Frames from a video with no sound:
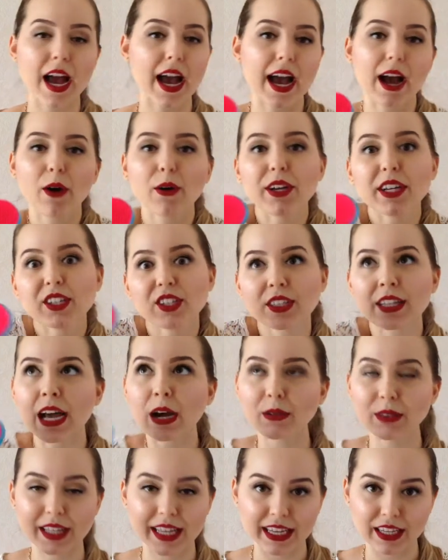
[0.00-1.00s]
a
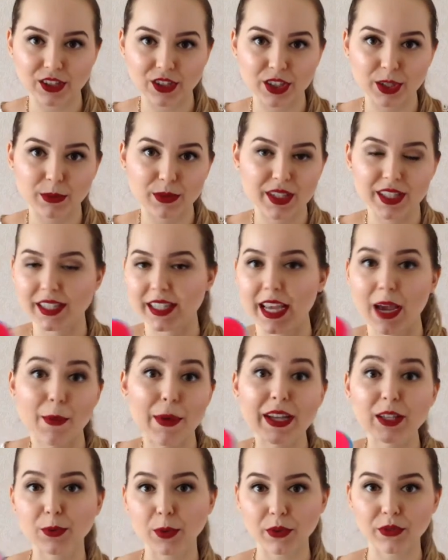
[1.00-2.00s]
original deles, digamos assim, a
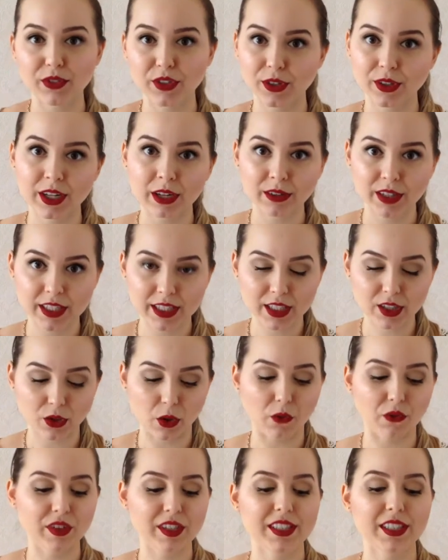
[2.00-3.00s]
mais profissional das
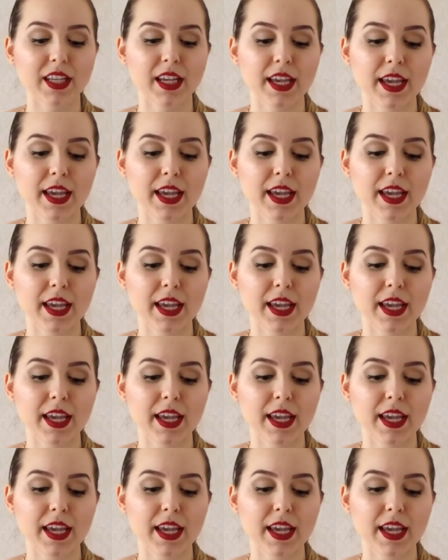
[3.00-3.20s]
escovas.